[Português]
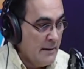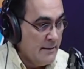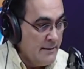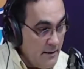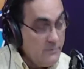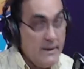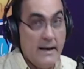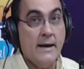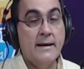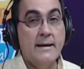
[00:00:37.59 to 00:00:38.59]
Não da
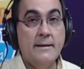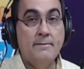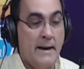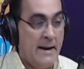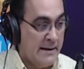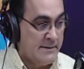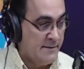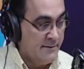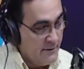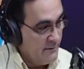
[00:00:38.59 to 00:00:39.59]
carreira de
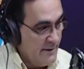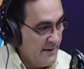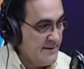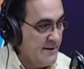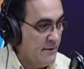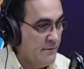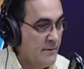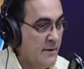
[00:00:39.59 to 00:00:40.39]
palhaço, não, essa não.